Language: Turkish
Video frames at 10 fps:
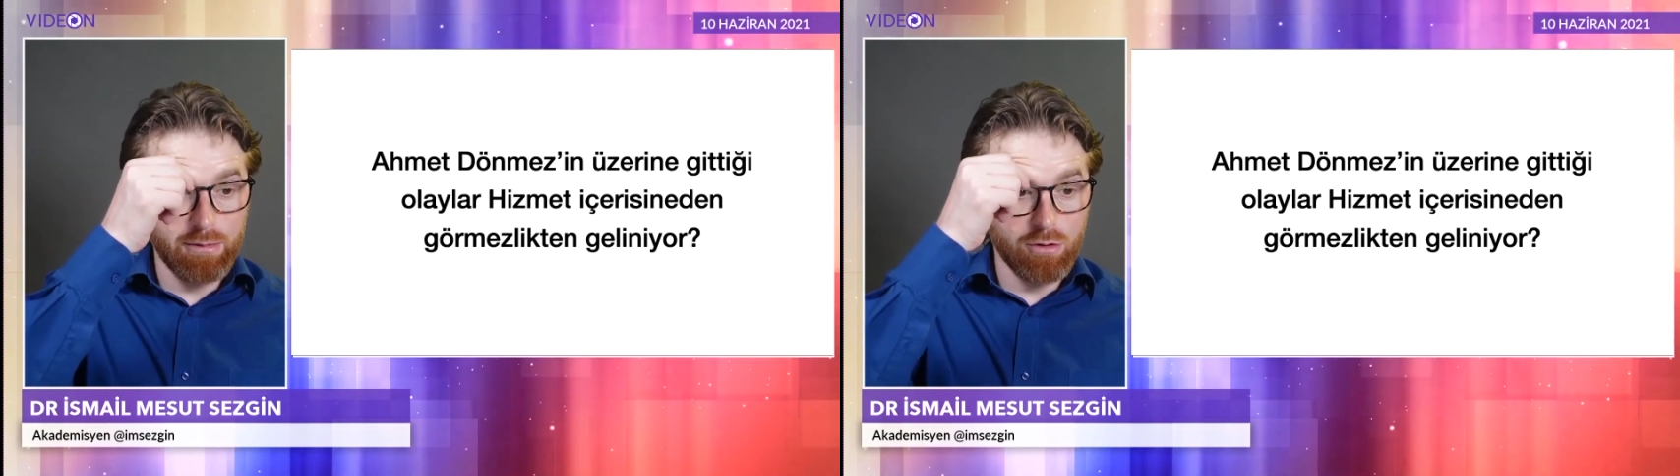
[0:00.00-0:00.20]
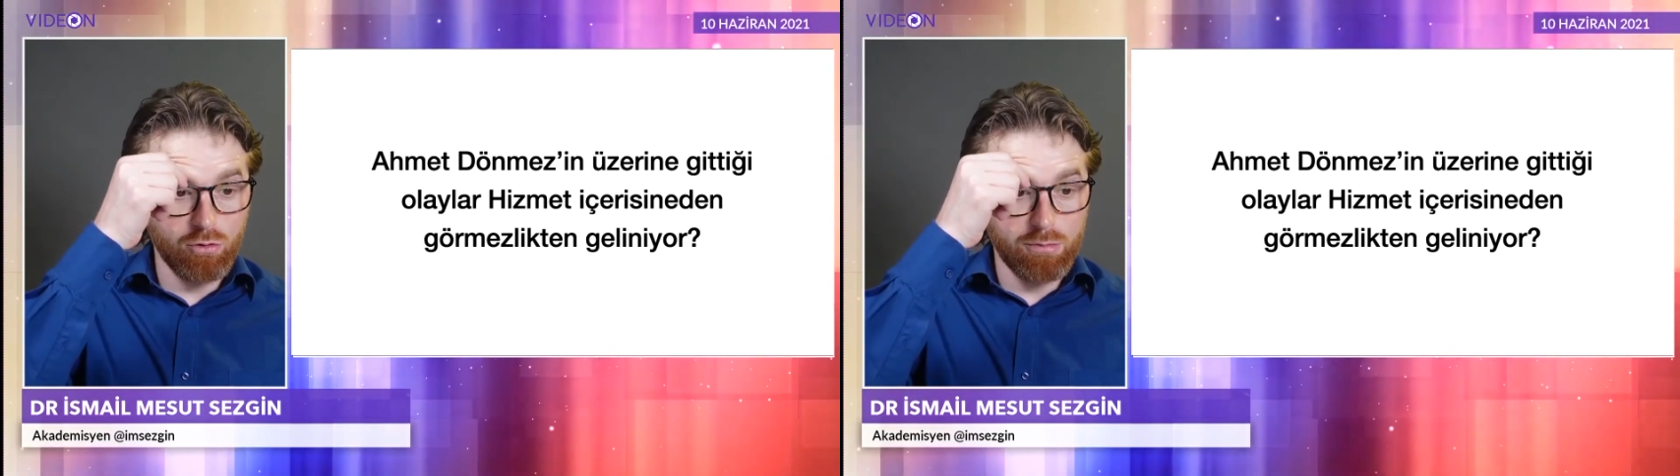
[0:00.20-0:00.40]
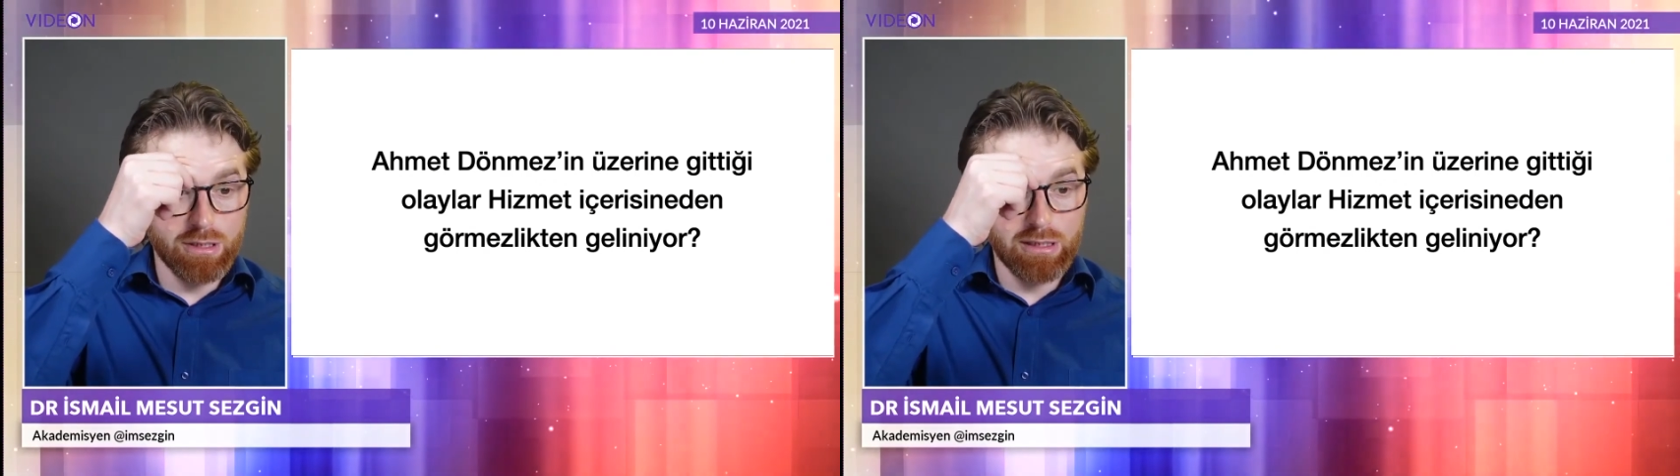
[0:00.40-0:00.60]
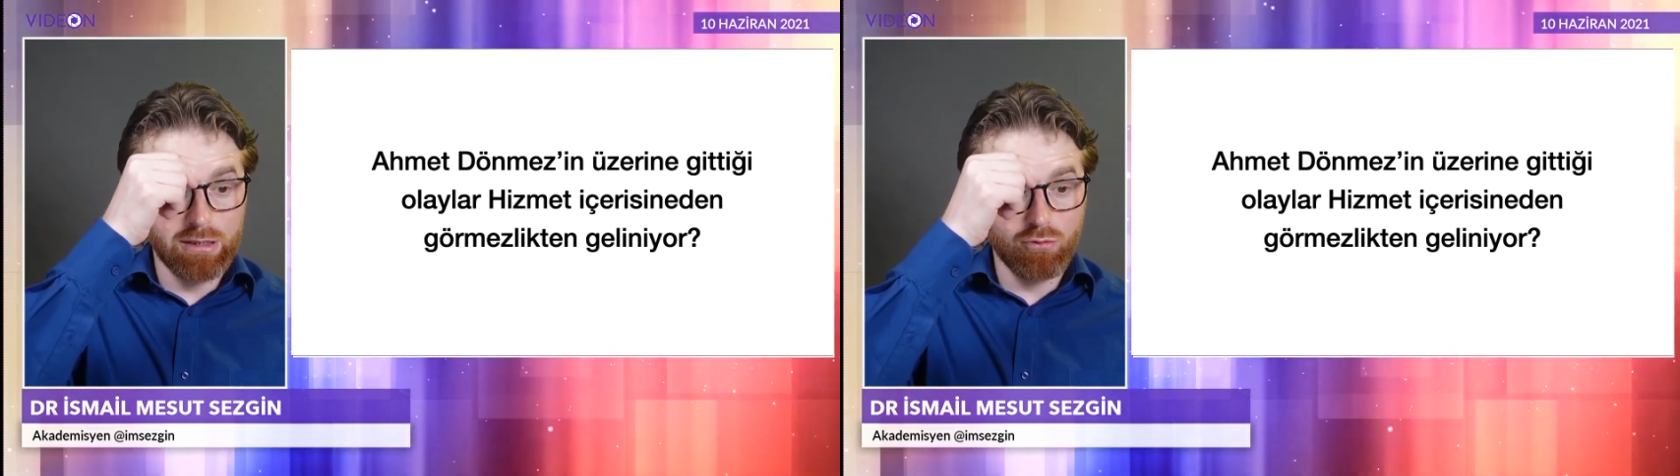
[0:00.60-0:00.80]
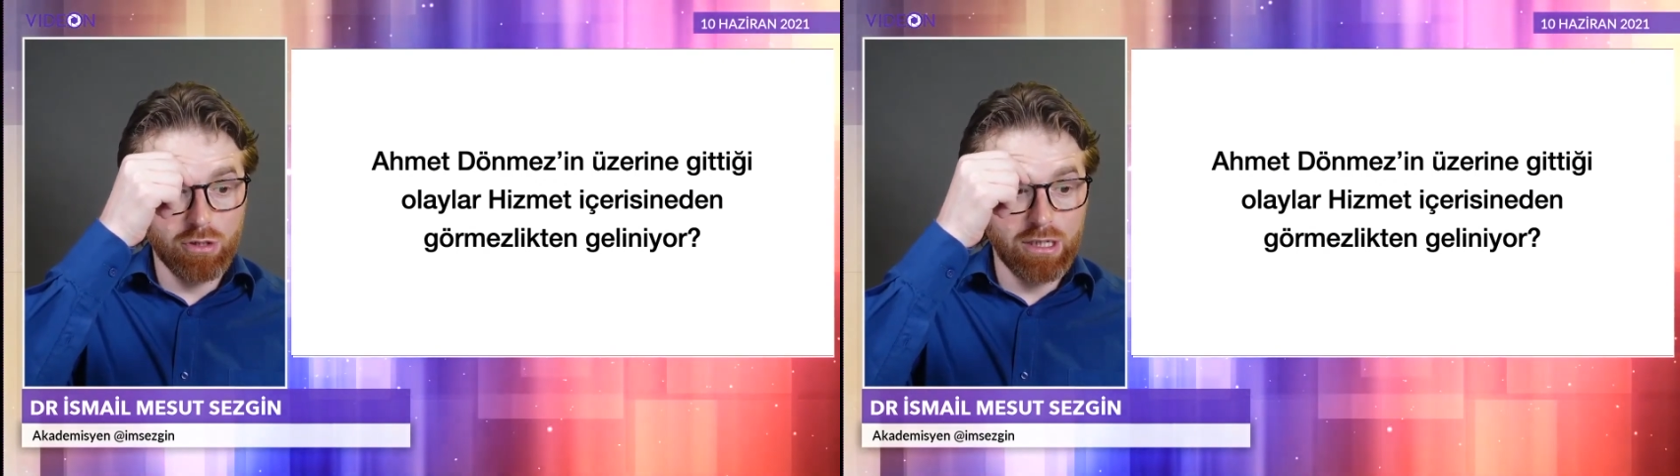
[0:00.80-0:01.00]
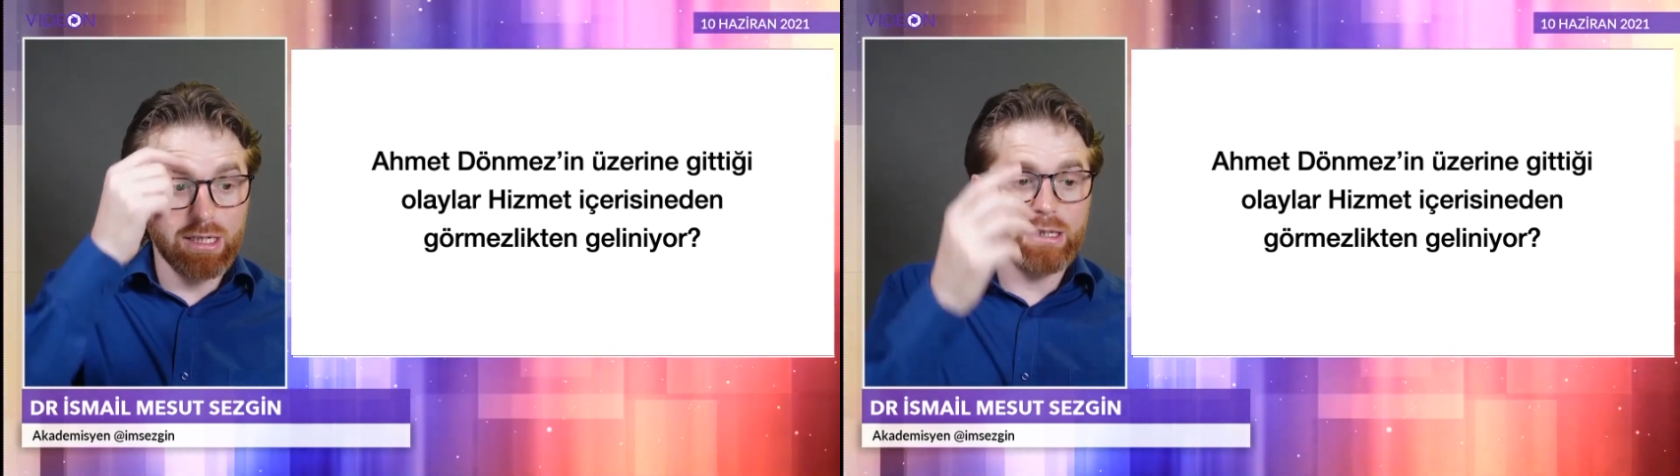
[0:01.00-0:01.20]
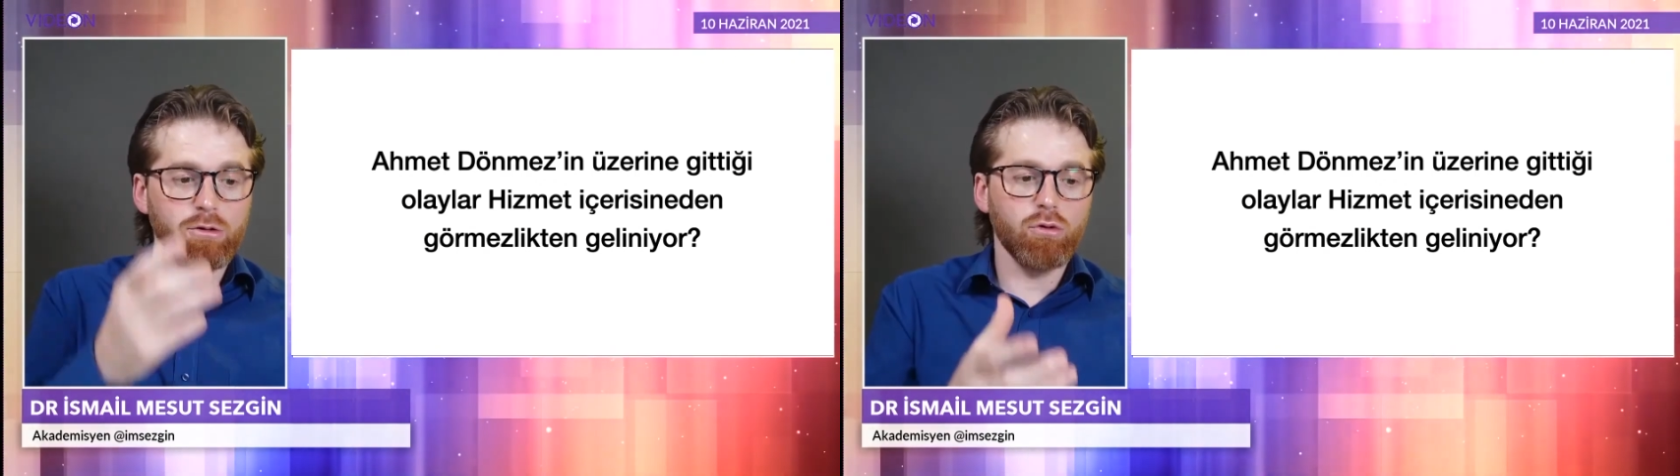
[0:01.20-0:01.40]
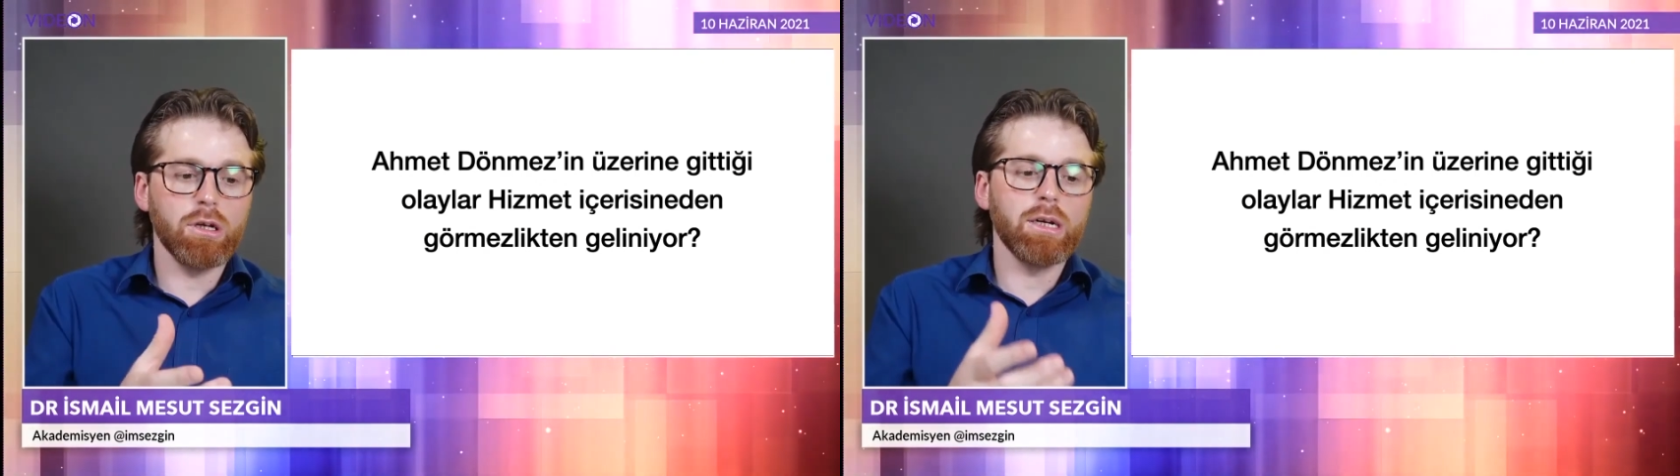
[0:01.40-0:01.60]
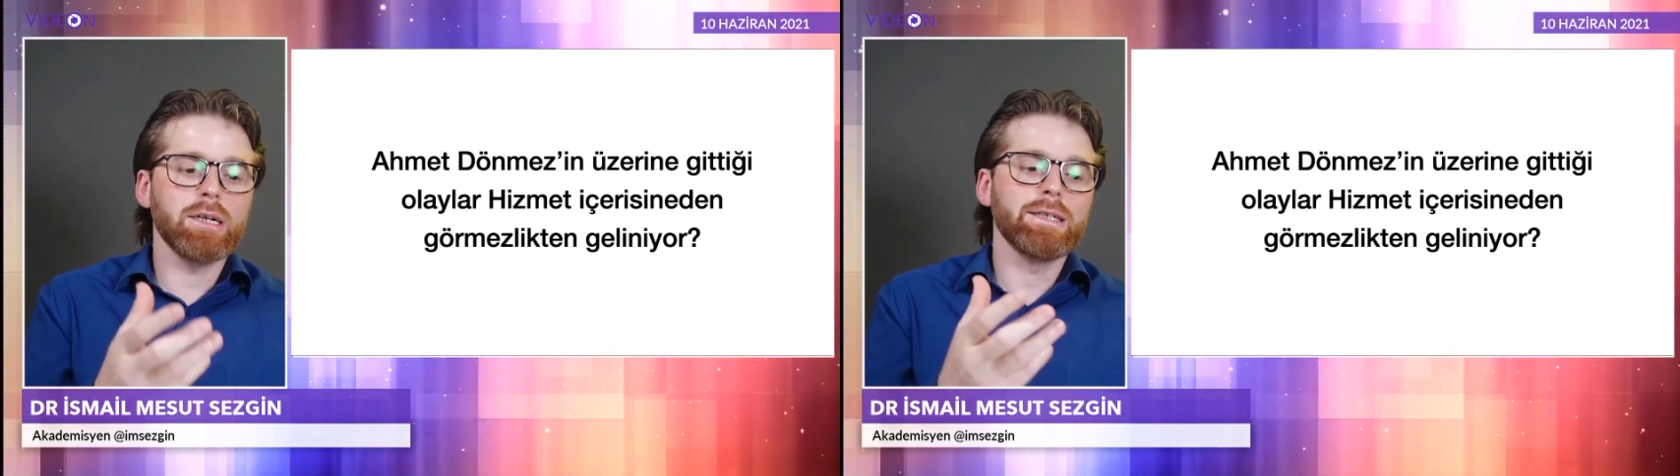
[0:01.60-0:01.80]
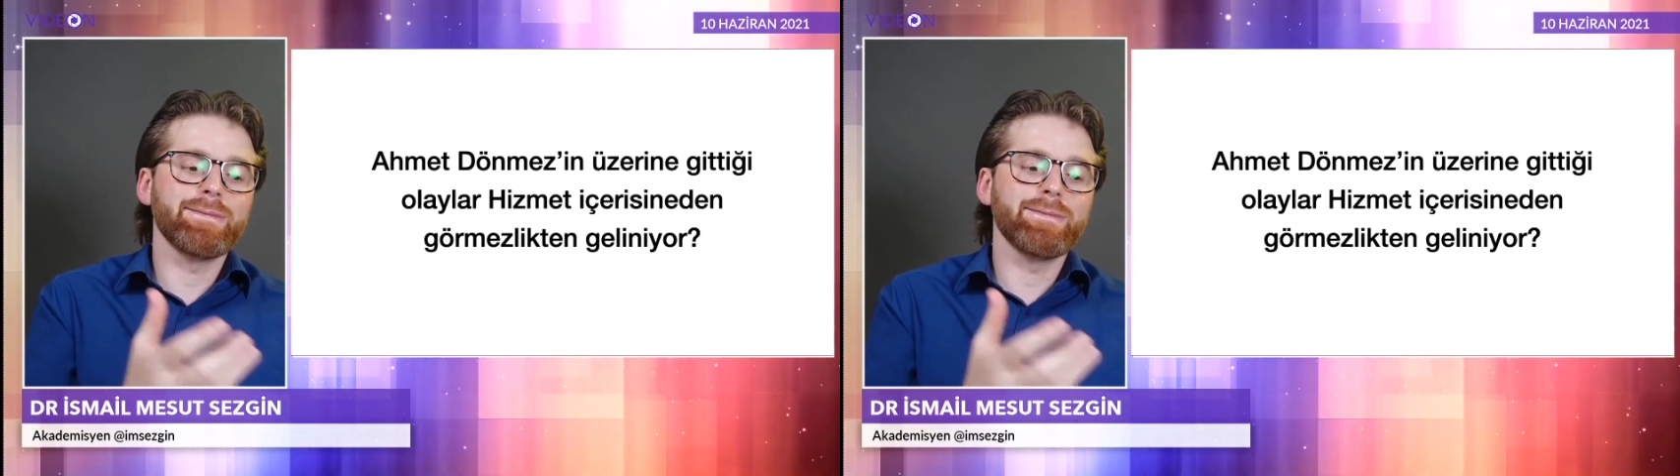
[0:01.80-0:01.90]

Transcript: Ahmet Dönmez'in üzerine gittiği olaylar